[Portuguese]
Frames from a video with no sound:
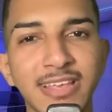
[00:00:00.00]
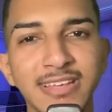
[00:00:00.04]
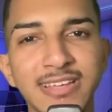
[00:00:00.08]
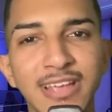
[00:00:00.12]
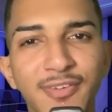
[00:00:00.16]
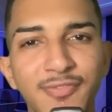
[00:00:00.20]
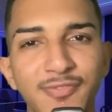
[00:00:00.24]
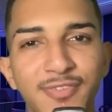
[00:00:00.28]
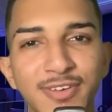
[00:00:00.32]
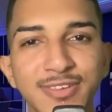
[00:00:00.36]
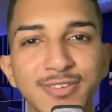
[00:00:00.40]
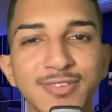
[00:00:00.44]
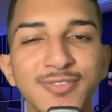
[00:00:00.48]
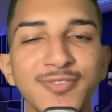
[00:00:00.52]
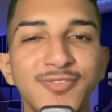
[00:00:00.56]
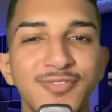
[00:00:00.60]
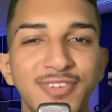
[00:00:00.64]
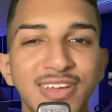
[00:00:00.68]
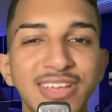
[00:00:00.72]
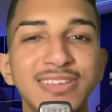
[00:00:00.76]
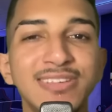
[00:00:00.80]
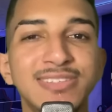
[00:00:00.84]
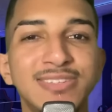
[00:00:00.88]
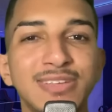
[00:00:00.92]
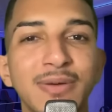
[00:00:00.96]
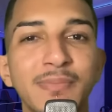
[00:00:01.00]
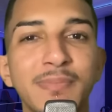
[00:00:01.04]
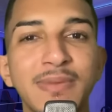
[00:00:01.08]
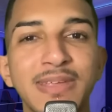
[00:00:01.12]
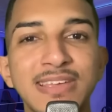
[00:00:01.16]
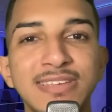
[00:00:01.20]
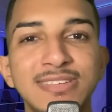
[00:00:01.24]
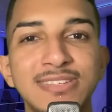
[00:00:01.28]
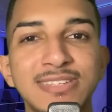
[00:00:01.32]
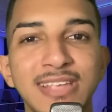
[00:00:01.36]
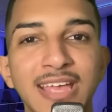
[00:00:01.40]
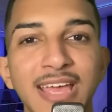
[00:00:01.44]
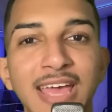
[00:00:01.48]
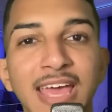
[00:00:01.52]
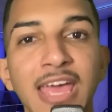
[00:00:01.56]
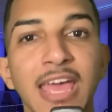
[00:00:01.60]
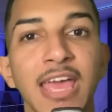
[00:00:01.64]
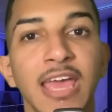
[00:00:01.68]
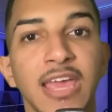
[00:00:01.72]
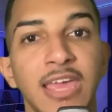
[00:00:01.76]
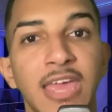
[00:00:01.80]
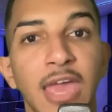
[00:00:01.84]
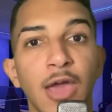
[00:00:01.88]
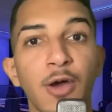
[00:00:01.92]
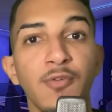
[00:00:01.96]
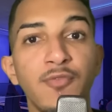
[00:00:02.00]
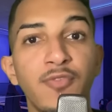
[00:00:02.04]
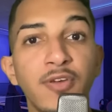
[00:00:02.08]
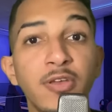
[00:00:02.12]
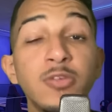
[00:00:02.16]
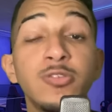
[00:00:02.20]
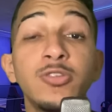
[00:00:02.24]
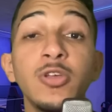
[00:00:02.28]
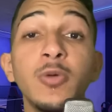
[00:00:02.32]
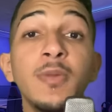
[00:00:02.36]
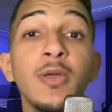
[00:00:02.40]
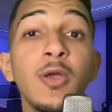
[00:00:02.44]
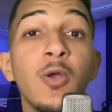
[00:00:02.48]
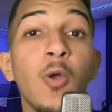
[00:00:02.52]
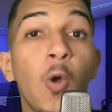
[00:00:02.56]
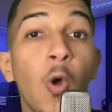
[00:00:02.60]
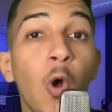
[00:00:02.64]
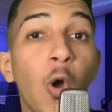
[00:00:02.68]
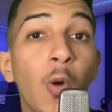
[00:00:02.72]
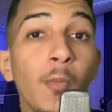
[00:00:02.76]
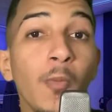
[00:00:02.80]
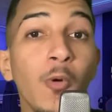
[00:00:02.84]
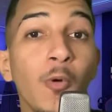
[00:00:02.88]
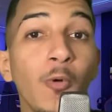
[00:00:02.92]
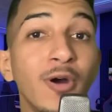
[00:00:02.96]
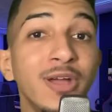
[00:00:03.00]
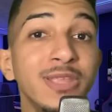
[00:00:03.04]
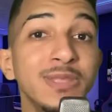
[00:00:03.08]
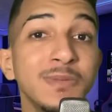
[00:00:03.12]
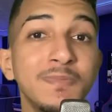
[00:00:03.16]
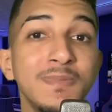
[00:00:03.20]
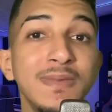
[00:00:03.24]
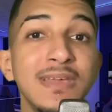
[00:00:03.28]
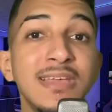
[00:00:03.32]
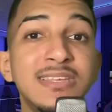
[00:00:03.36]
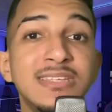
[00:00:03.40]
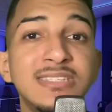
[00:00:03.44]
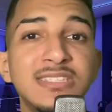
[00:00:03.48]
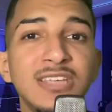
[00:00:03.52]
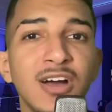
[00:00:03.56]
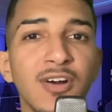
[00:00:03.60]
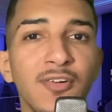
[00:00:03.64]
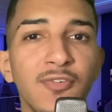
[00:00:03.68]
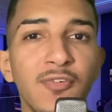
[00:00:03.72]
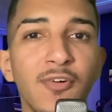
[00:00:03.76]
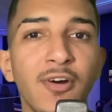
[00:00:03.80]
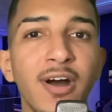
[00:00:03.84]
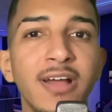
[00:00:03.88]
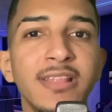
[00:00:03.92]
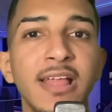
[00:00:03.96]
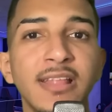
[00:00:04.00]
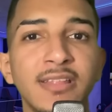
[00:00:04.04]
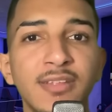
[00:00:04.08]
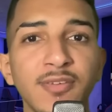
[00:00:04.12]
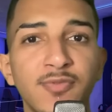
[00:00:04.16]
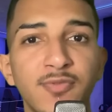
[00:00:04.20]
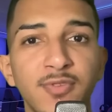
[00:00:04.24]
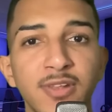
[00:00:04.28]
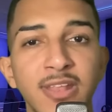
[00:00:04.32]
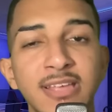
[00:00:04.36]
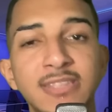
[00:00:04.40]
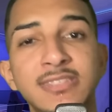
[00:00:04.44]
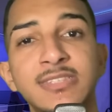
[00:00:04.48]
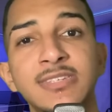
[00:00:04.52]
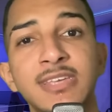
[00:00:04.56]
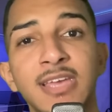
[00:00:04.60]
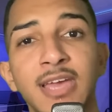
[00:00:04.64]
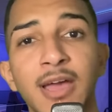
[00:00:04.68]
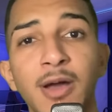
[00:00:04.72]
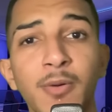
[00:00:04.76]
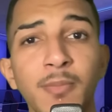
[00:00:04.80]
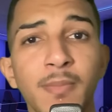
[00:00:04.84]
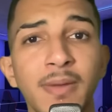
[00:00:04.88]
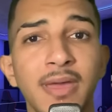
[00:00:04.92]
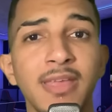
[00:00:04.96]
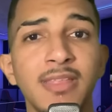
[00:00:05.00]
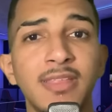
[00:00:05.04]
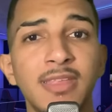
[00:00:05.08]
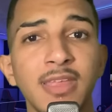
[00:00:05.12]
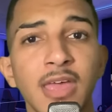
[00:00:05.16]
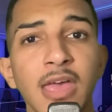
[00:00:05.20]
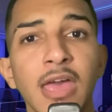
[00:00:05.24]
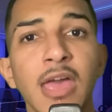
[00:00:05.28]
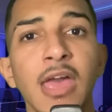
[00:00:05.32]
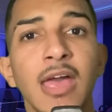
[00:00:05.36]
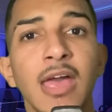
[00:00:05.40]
eu até já fiz um vídeo sobre isso, né? Que é o vídeo sobre como One Piece salvou a Netflix e realmente